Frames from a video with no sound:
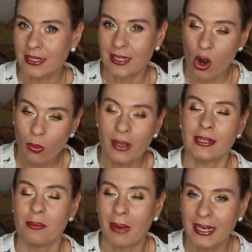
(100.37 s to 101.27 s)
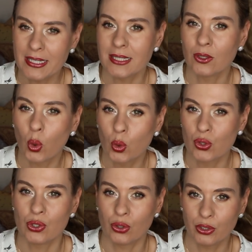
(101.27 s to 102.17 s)
Ich glaube, in den meisten
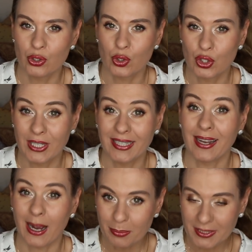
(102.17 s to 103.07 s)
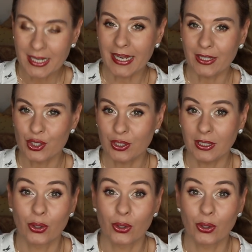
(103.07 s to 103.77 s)
großen deutschen Städten habt ihr Action.